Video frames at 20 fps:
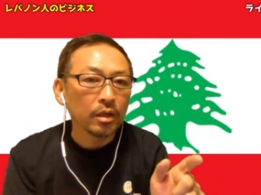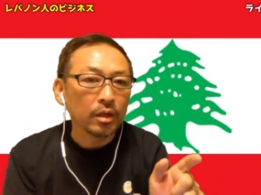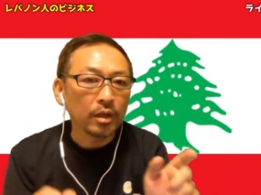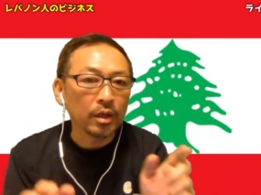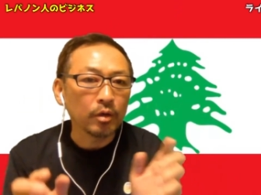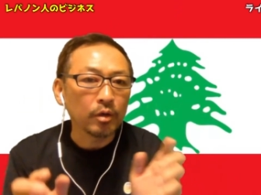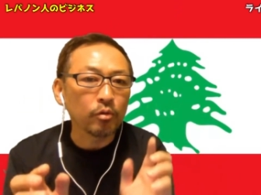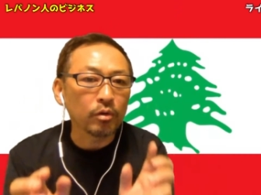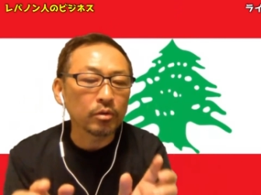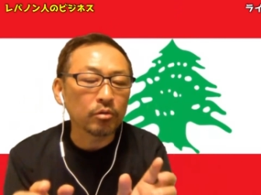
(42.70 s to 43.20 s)

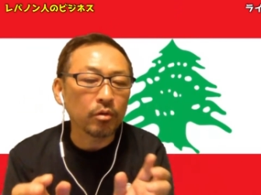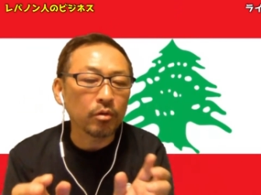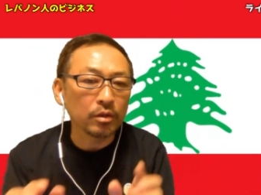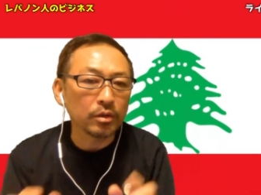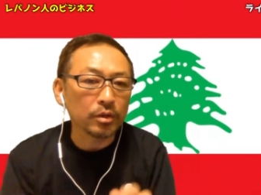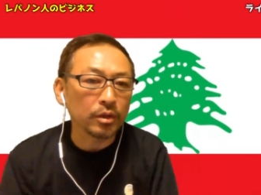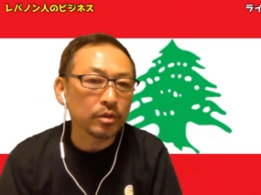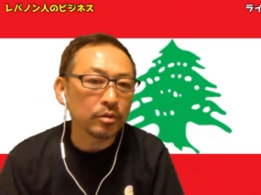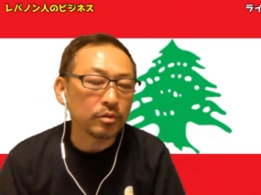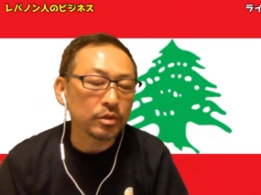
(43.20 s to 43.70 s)

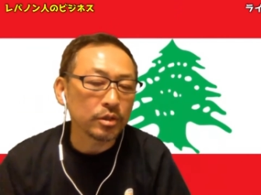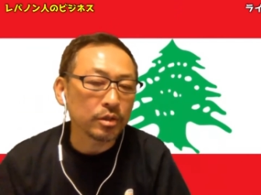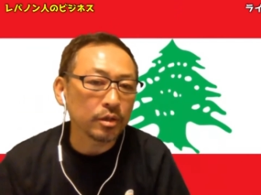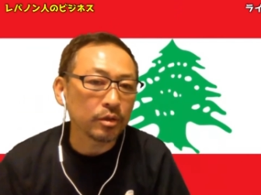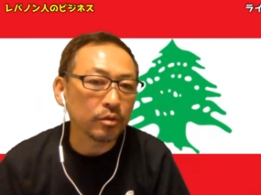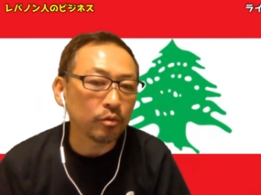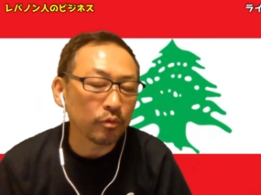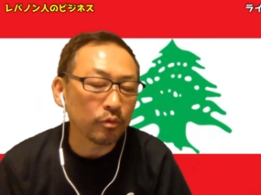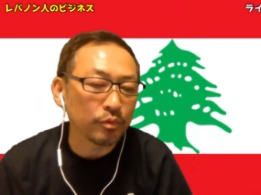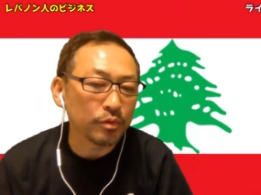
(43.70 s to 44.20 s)
エコアトランティックシティ
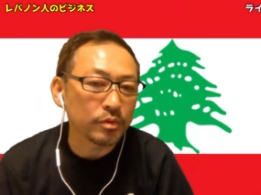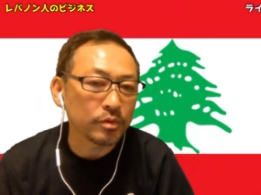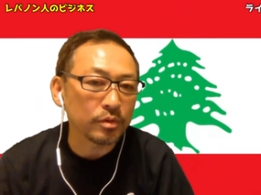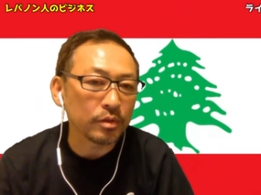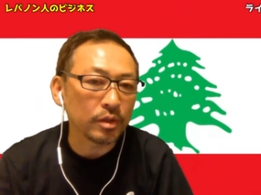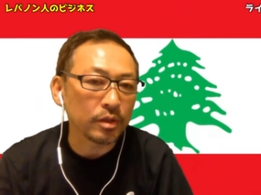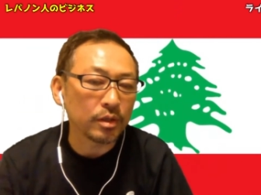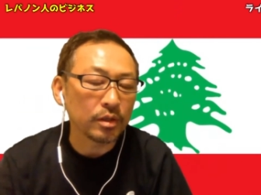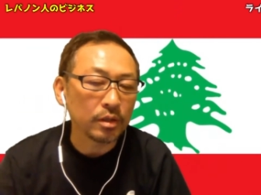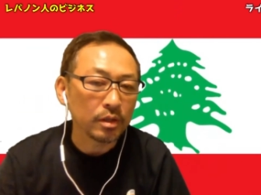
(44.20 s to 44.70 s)
のオフィス
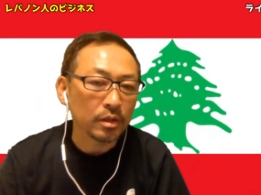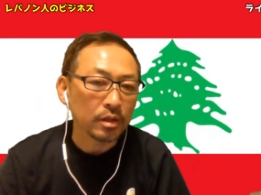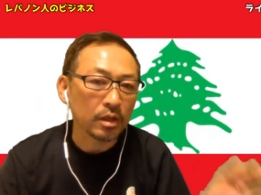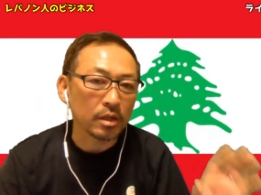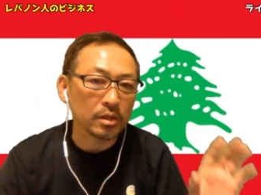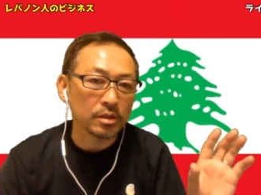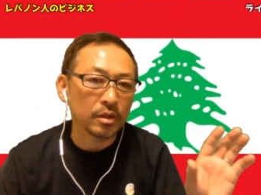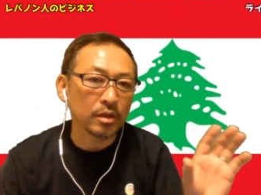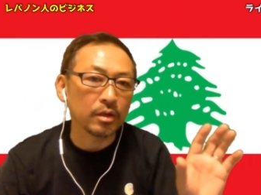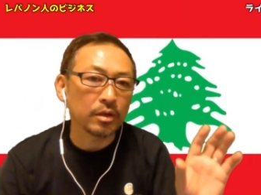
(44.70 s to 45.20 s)
に
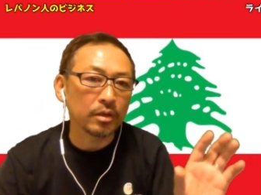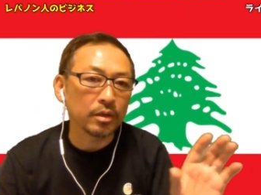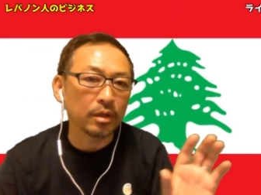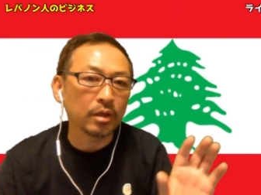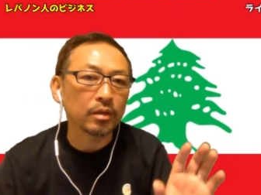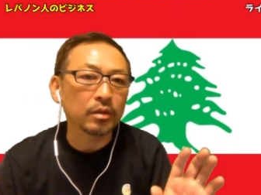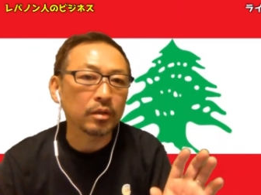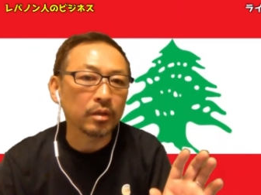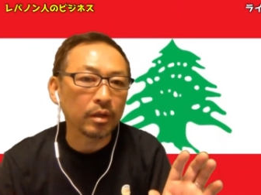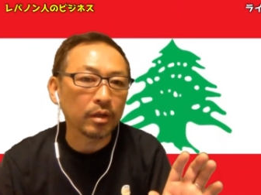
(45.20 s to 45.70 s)
飾られて
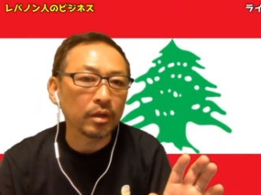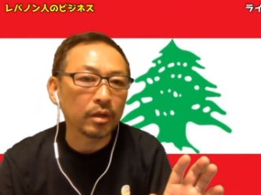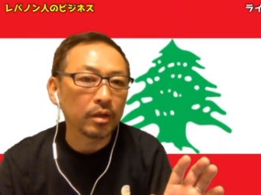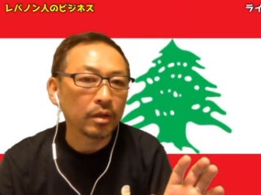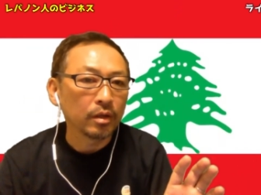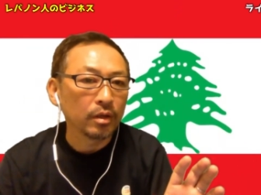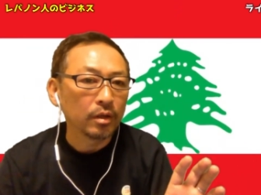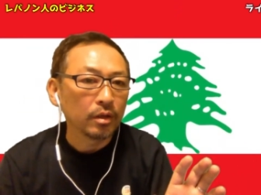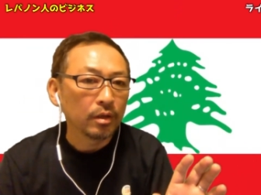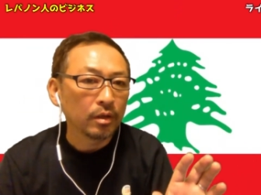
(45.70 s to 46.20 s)
あって、
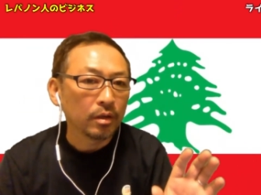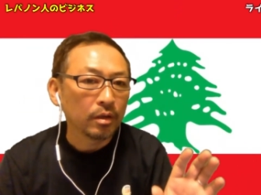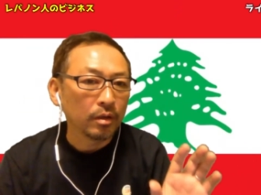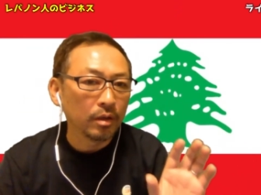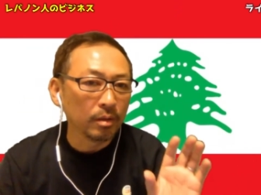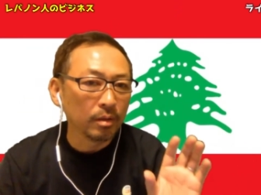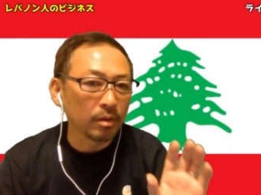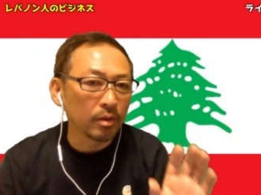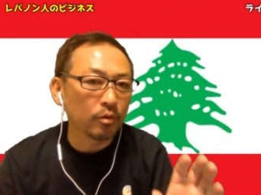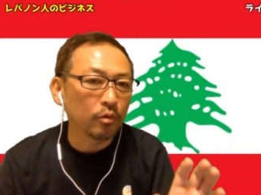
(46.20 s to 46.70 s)

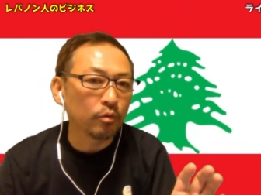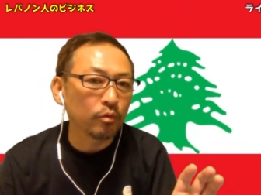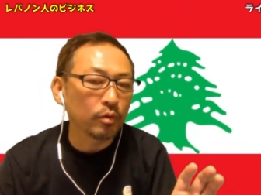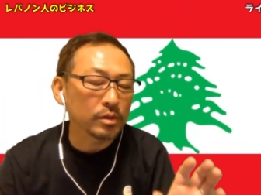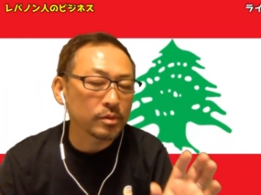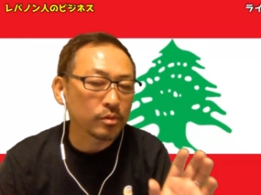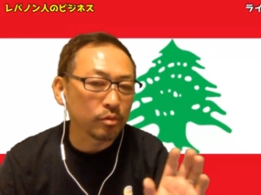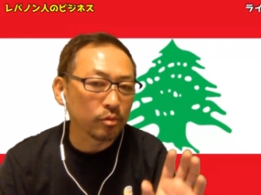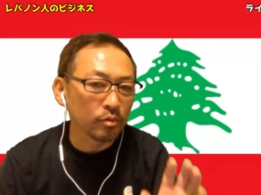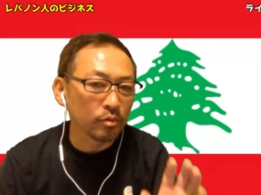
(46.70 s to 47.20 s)
レバノンは
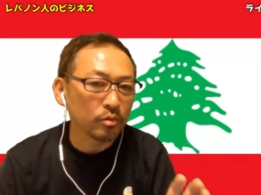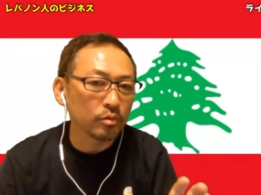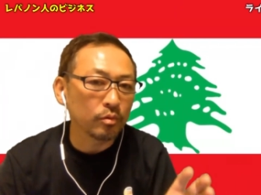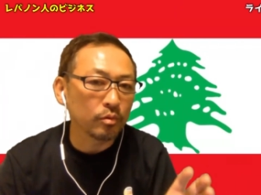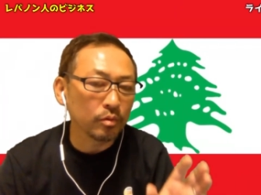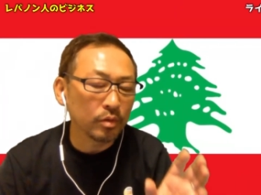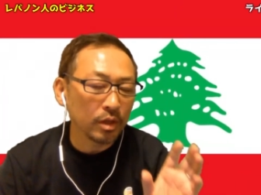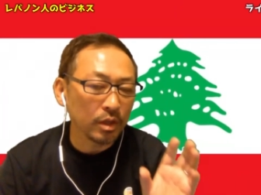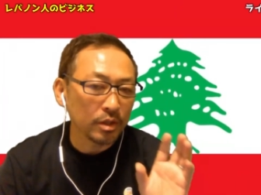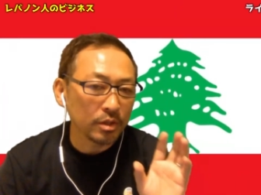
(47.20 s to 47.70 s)
相当
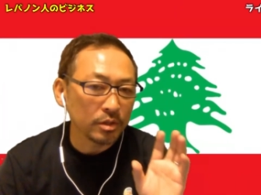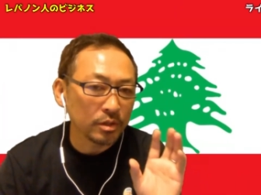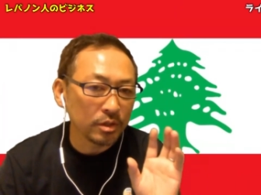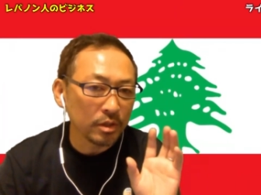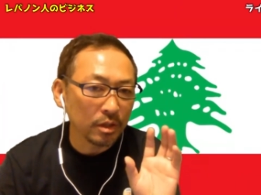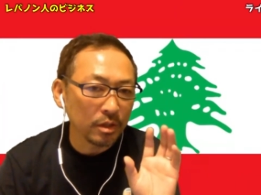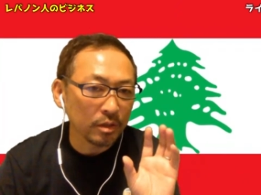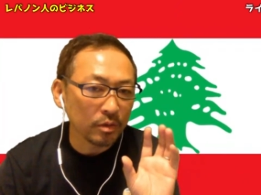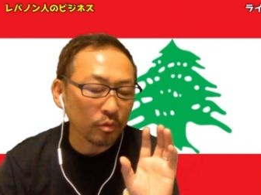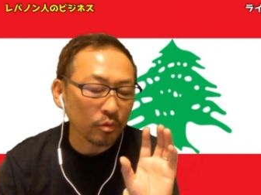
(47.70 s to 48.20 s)

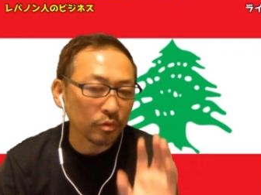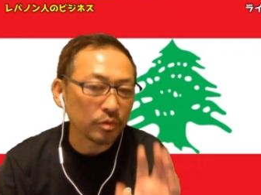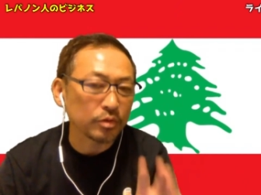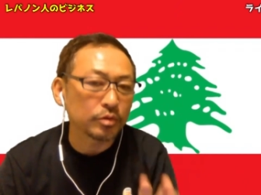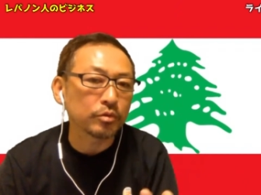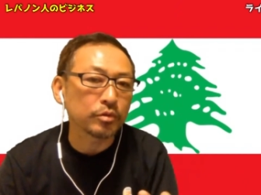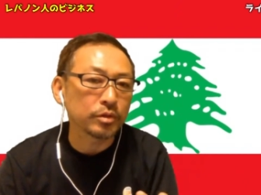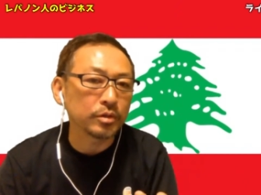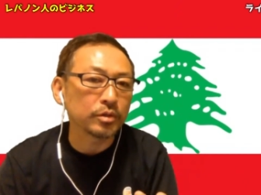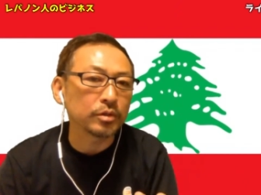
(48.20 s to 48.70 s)
ナイジェリアに投資
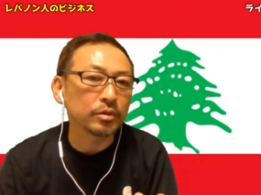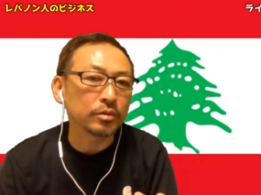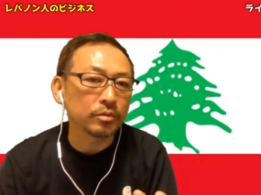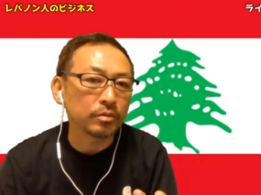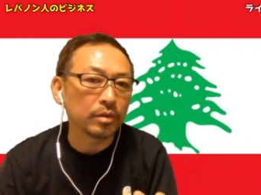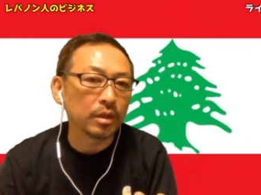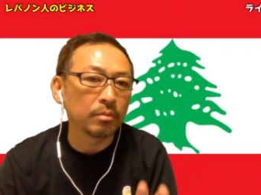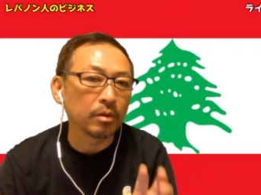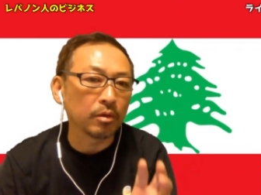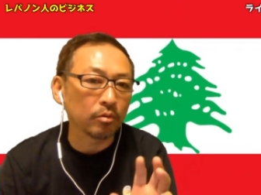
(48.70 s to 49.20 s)
をしている、
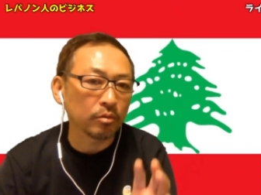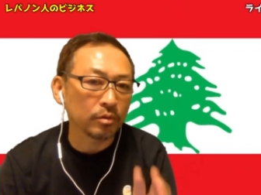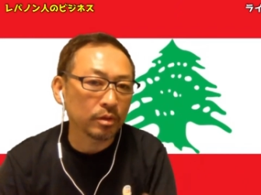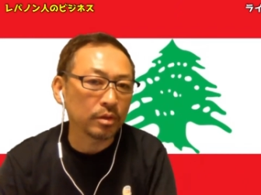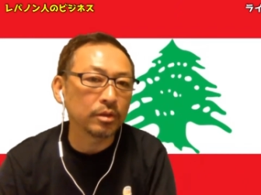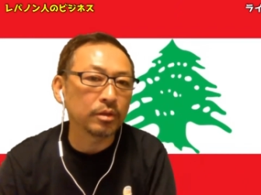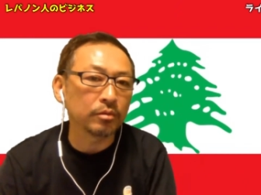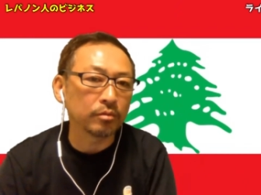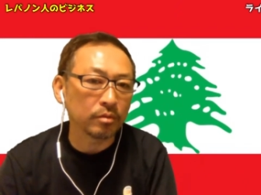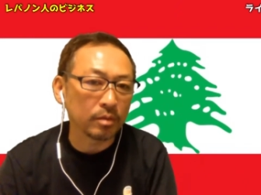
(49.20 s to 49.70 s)
レバノン
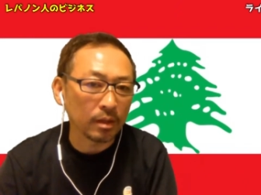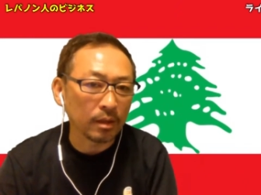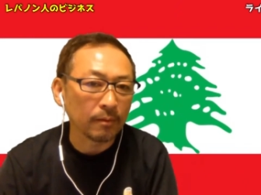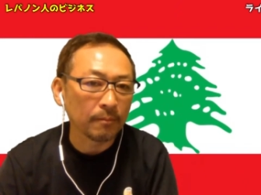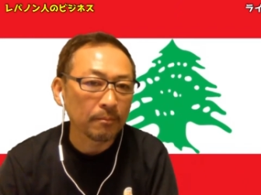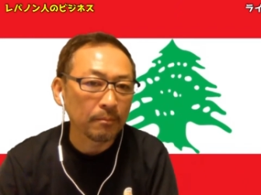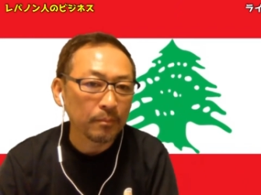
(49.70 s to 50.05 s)
企業が。